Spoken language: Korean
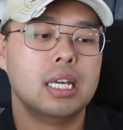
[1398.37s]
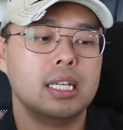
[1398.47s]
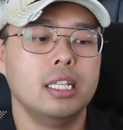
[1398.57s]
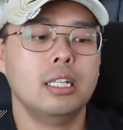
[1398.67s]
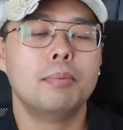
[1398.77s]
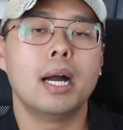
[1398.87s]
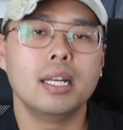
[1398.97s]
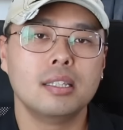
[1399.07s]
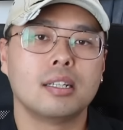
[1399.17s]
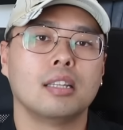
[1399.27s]

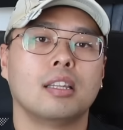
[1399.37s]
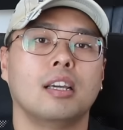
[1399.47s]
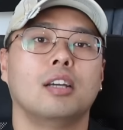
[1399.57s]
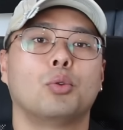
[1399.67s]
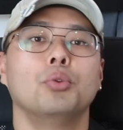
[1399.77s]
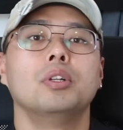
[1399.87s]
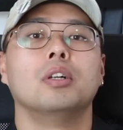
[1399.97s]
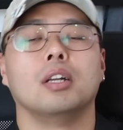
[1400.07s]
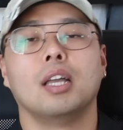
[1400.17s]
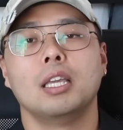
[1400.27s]
일반인들한테
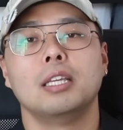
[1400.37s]
돈을 예,